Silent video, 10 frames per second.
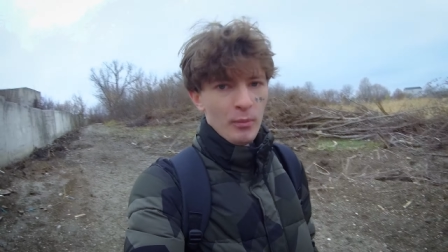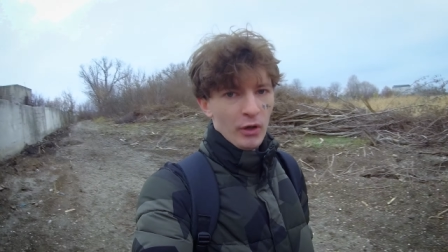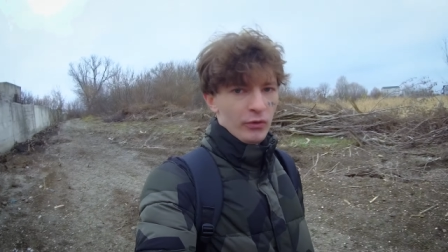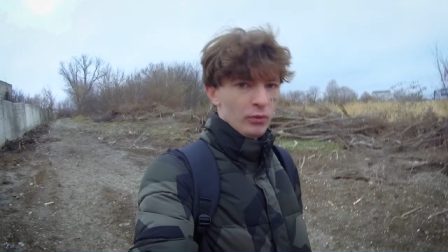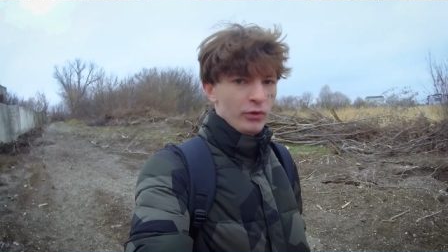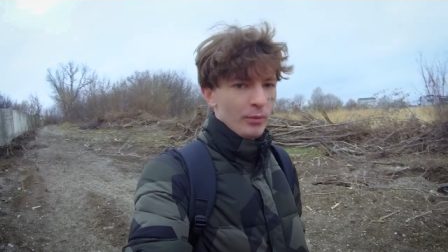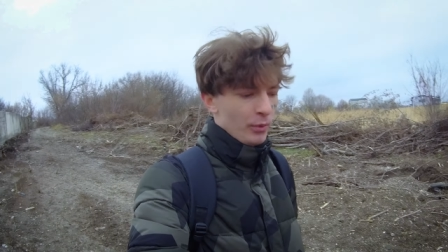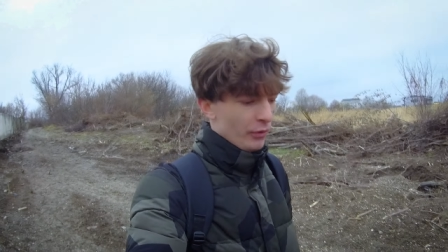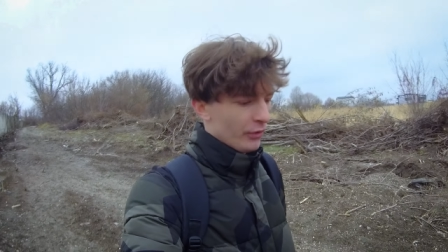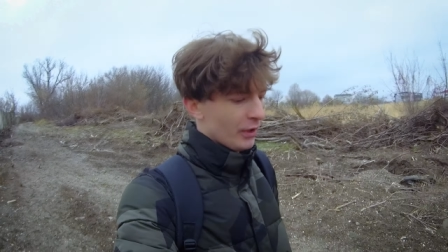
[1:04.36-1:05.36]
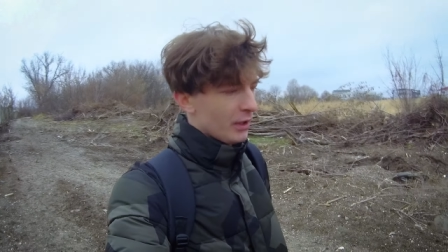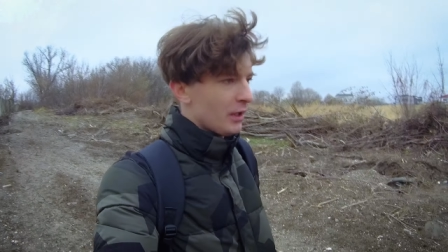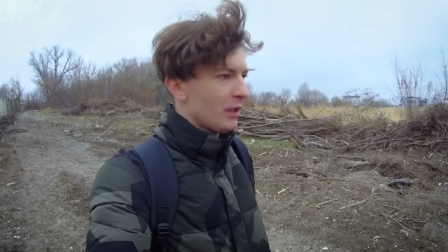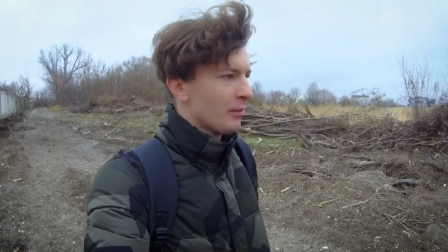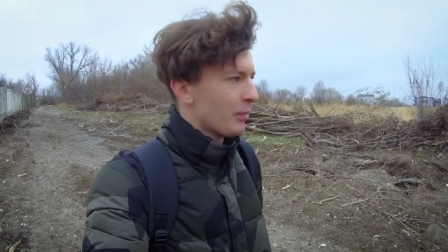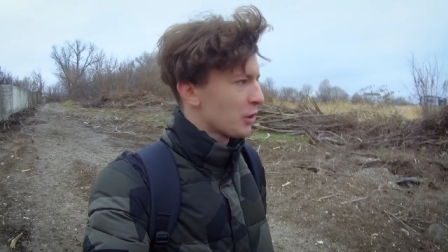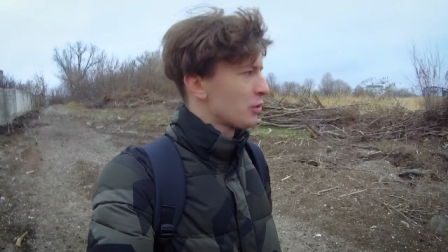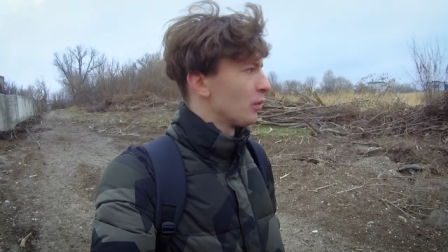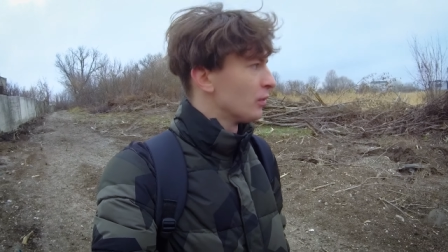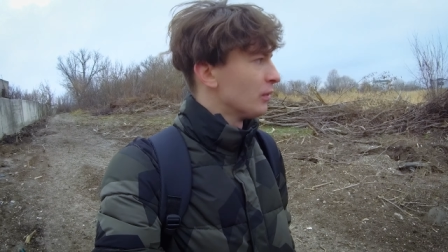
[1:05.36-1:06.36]
Проснулся просто и
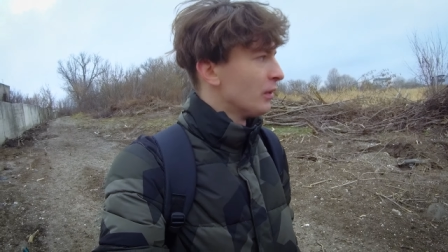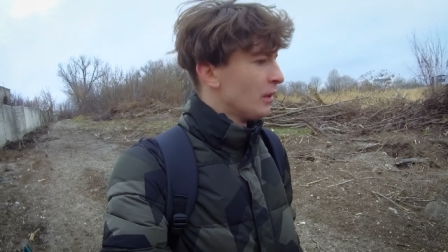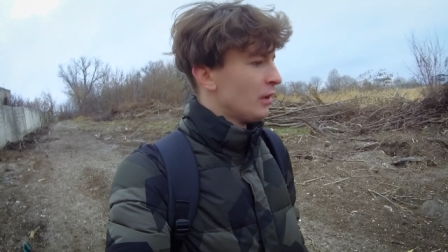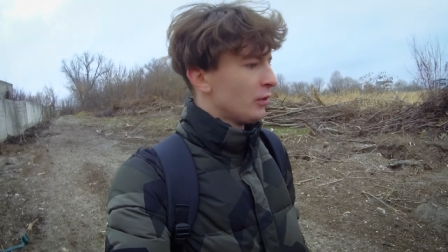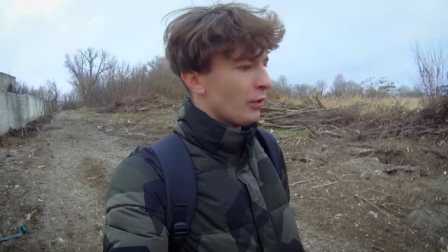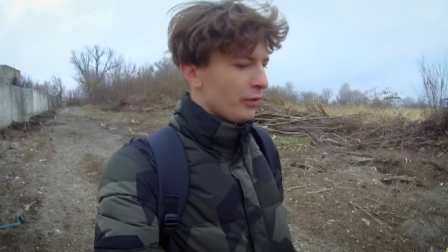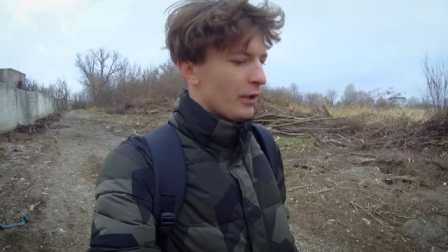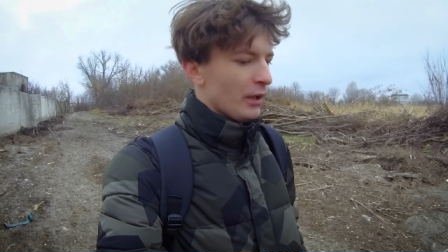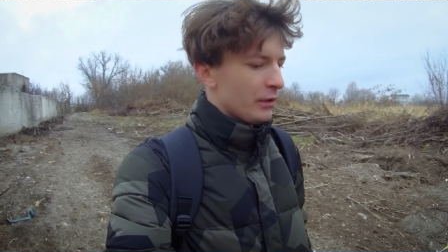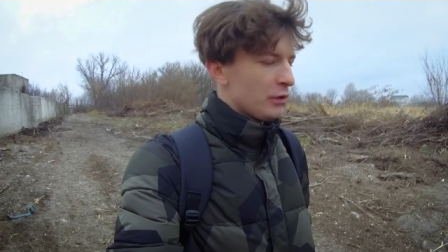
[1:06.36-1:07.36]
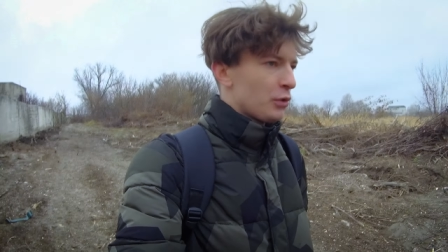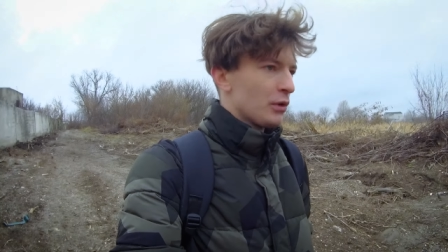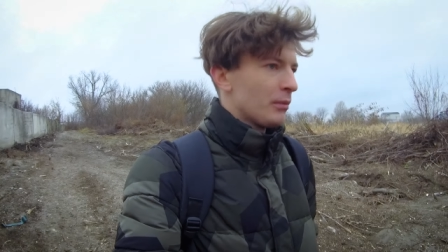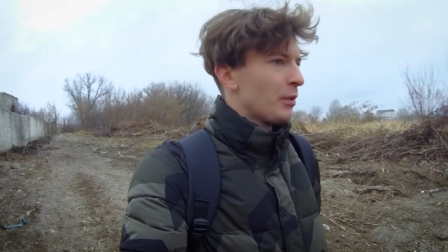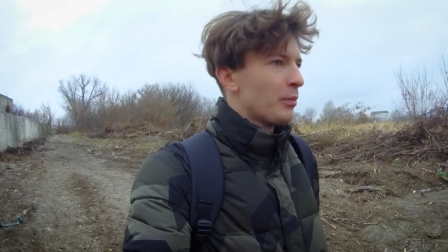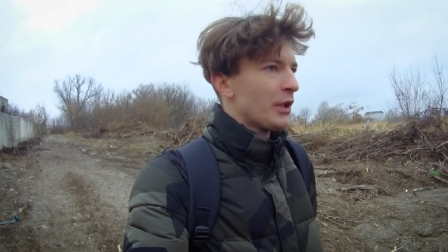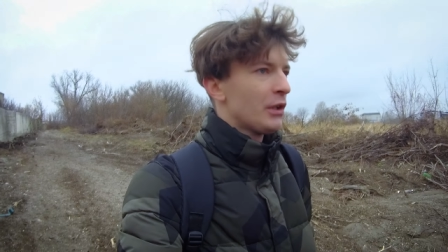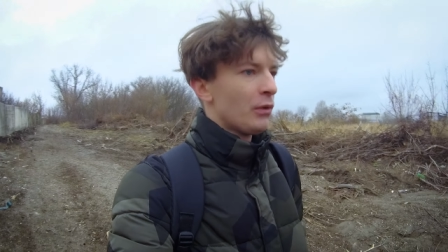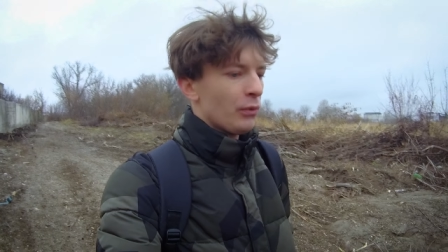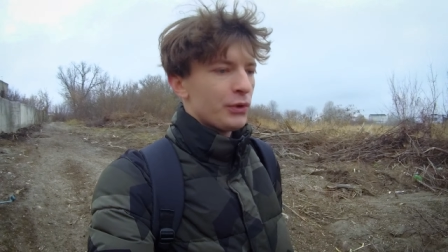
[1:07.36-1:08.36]
пошел. То есть я ничего там не
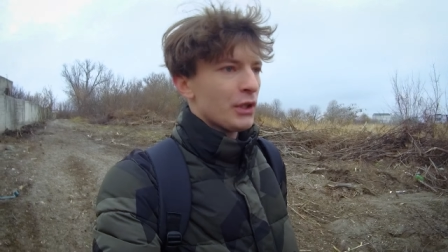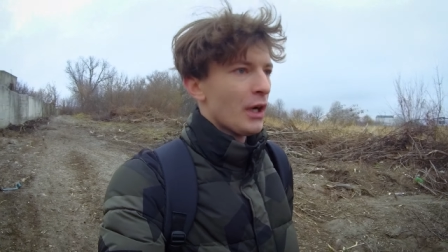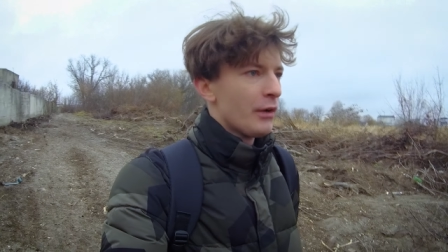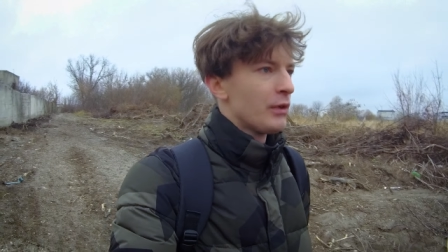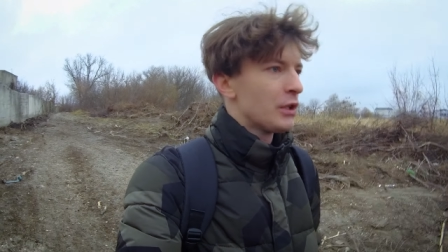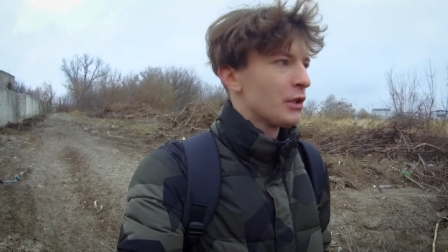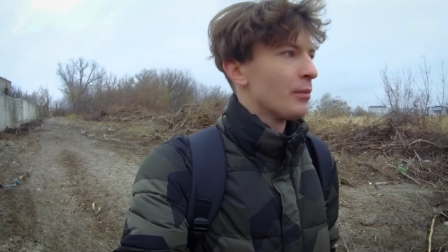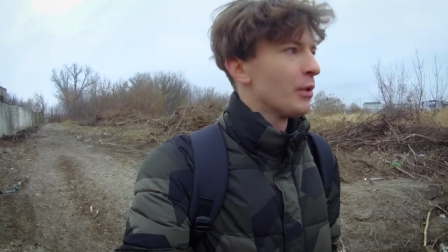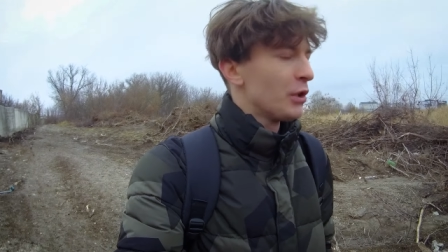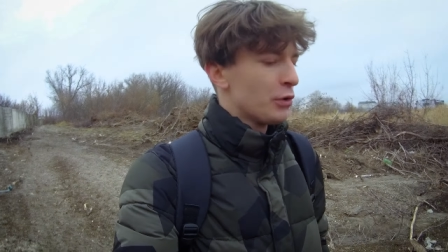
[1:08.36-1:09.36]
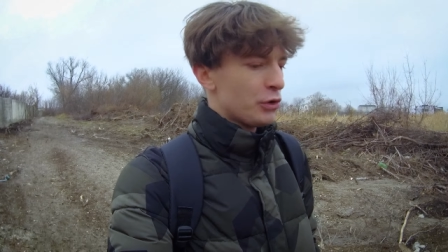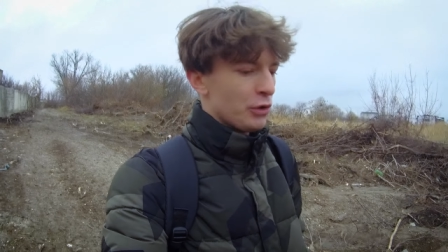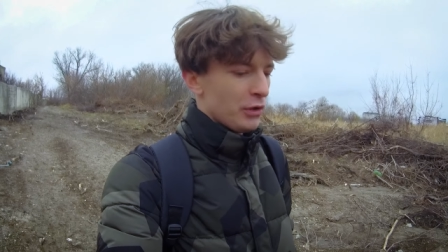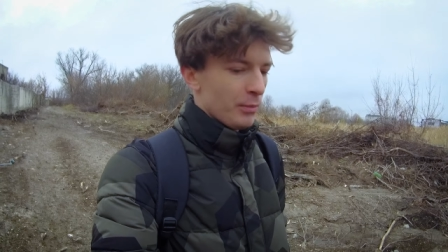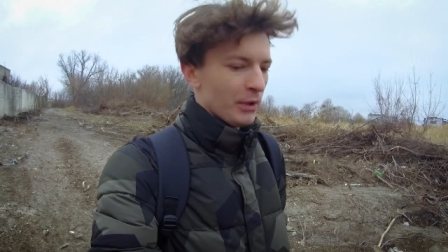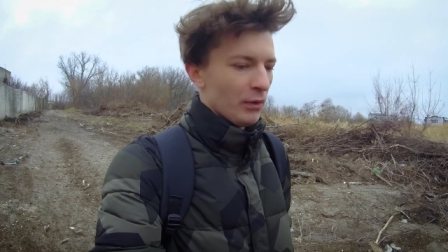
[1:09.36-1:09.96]
планировал вчера вечером или еще что-нибудь типа